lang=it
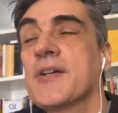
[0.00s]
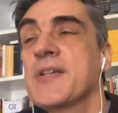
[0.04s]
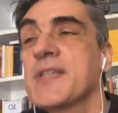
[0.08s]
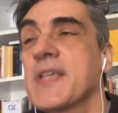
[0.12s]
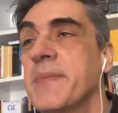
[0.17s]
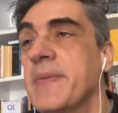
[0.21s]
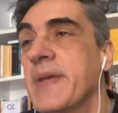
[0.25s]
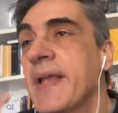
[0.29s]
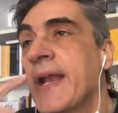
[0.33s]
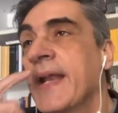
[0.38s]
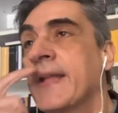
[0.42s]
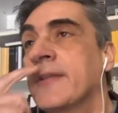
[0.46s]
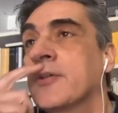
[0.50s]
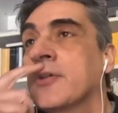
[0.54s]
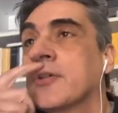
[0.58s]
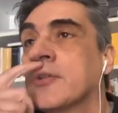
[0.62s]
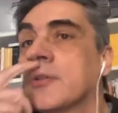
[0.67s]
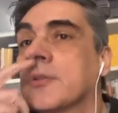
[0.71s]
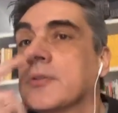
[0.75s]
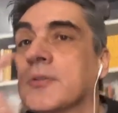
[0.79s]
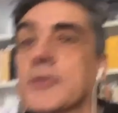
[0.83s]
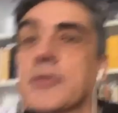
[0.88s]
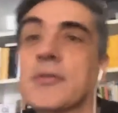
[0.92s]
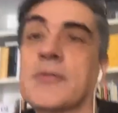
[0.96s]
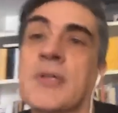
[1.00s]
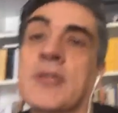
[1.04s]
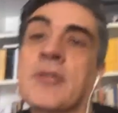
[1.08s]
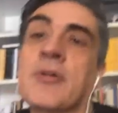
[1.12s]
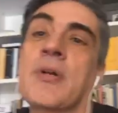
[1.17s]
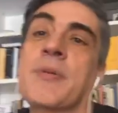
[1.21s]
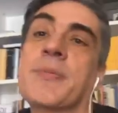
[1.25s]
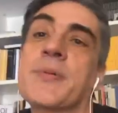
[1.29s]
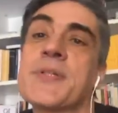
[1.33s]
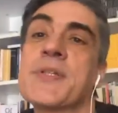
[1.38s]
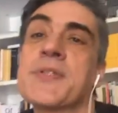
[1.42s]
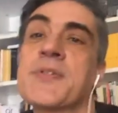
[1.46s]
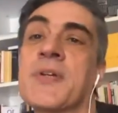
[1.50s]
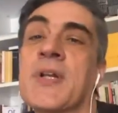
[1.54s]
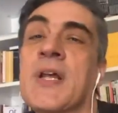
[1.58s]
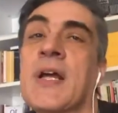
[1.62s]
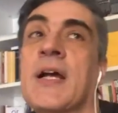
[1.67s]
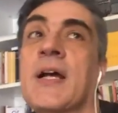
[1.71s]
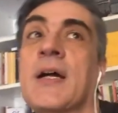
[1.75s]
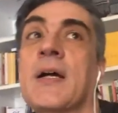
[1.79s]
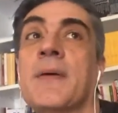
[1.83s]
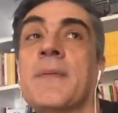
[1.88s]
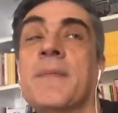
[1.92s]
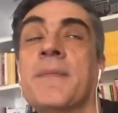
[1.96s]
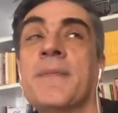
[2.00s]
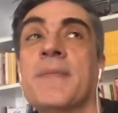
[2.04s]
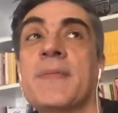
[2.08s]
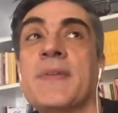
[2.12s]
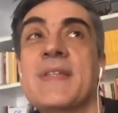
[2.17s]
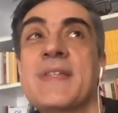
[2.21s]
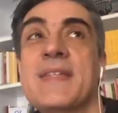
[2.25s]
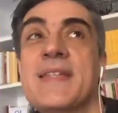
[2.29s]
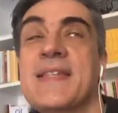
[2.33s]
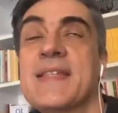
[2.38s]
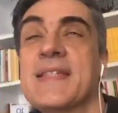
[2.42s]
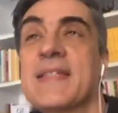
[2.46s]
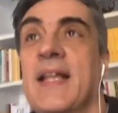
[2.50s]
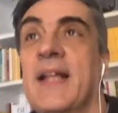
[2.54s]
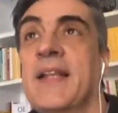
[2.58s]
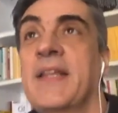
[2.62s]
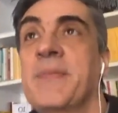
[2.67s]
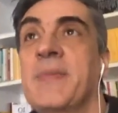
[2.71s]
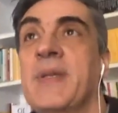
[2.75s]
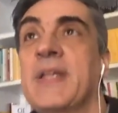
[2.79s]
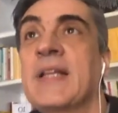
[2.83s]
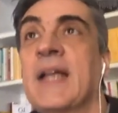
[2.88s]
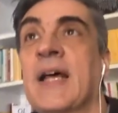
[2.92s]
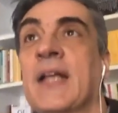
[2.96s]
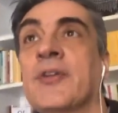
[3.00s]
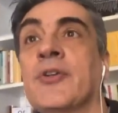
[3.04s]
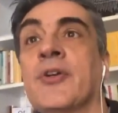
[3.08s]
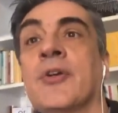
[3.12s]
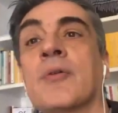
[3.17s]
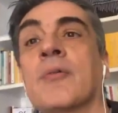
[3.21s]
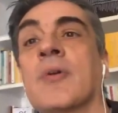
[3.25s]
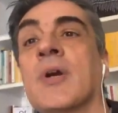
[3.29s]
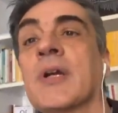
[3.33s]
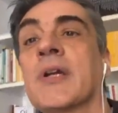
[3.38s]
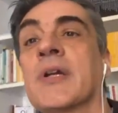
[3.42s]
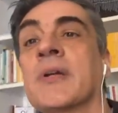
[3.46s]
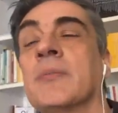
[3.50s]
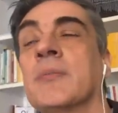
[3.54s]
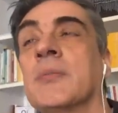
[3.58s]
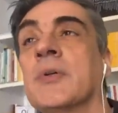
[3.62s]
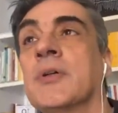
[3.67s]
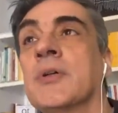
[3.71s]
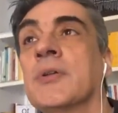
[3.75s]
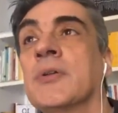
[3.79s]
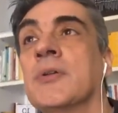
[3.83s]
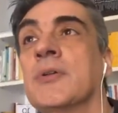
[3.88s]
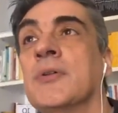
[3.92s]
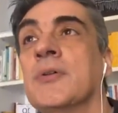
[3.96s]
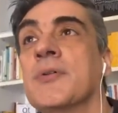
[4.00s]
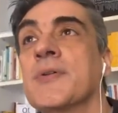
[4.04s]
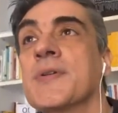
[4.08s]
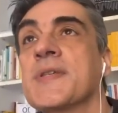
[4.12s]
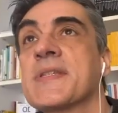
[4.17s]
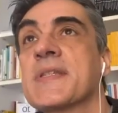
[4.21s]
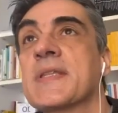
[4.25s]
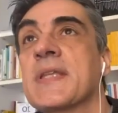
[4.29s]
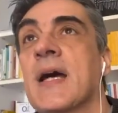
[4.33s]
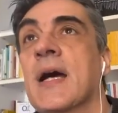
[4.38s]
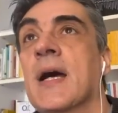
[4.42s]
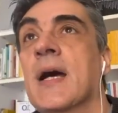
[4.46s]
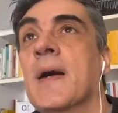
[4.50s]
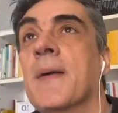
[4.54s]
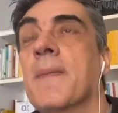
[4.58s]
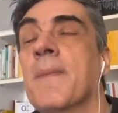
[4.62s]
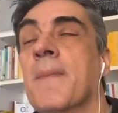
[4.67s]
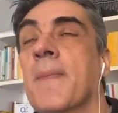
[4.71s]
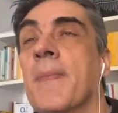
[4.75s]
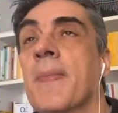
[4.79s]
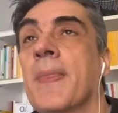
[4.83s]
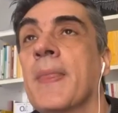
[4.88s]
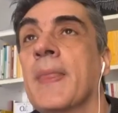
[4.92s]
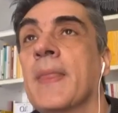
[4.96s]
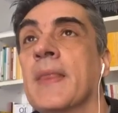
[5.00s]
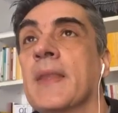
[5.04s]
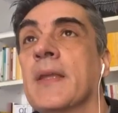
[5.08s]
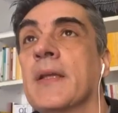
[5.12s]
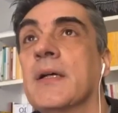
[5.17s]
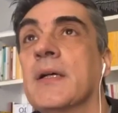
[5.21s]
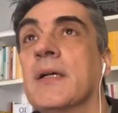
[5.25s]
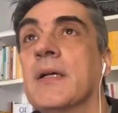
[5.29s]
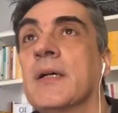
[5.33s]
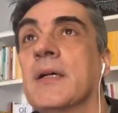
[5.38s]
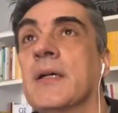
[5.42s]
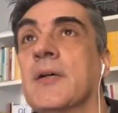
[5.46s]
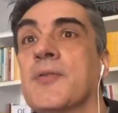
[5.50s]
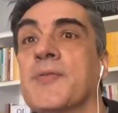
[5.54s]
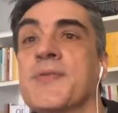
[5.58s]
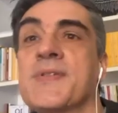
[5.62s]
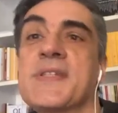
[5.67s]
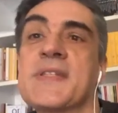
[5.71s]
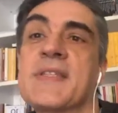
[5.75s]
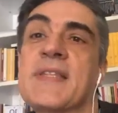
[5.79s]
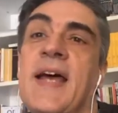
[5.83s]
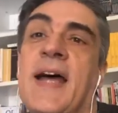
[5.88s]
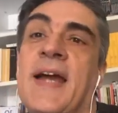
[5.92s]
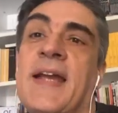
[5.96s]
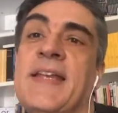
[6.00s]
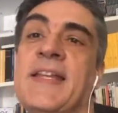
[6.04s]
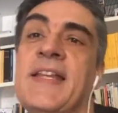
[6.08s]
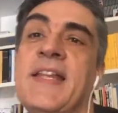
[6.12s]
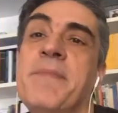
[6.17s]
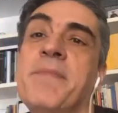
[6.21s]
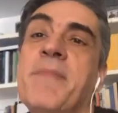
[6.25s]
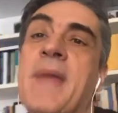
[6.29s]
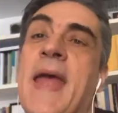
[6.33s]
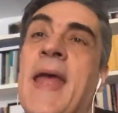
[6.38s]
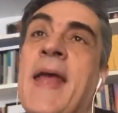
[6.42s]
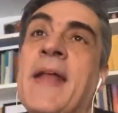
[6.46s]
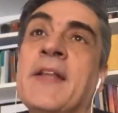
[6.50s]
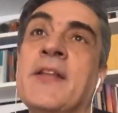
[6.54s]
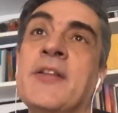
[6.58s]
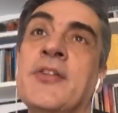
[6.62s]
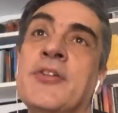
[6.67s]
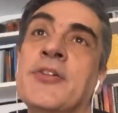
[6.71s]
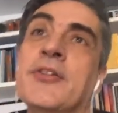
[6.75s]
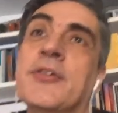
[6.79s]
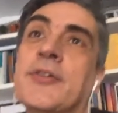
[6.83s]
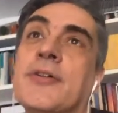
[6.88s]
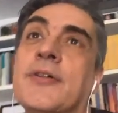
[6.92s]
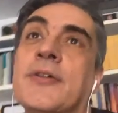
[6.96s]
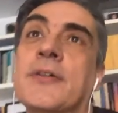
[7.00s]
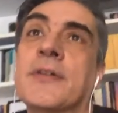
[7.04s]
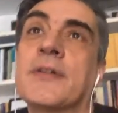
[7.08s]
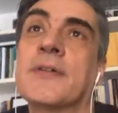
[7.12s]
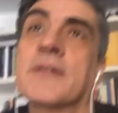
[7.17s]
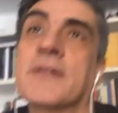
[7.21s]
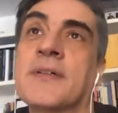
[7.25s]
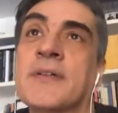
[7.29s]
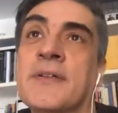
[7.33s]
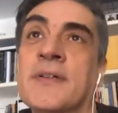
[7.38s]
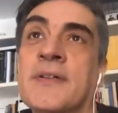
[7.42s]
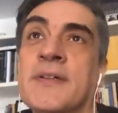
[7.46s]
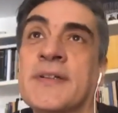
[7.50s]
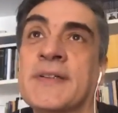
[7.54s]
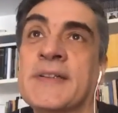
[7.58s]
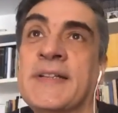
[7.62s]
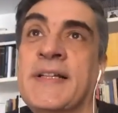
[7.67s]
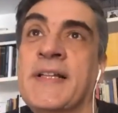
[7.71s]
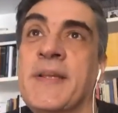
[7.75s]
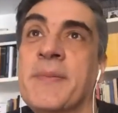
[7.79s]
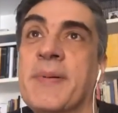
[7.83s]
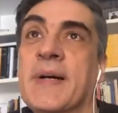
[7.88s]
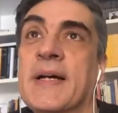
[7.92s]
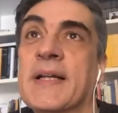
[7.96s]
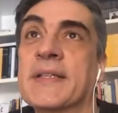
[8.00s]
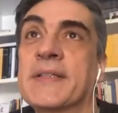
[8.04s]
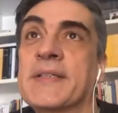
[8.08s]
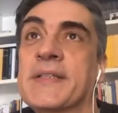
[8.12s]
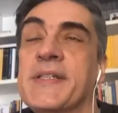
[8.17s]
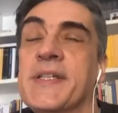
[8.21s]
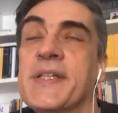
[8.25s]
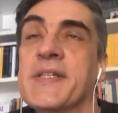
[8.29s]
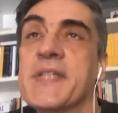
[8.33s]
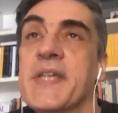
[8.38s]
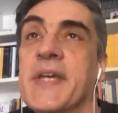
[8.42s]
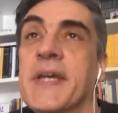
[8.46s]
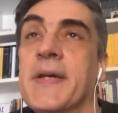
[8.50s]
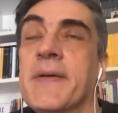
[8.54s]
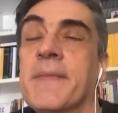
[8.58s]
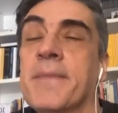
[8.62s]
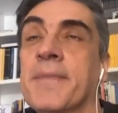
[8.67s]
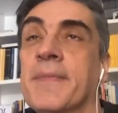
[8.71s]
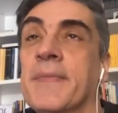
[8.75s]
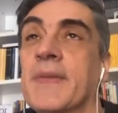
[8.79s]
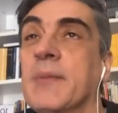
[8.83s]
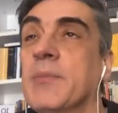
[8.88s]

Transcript: Da cosa mi rendo conto quando una persona si sta limitando in qualche modo sta, uh, o sta inibendo uh, delle parti di sé?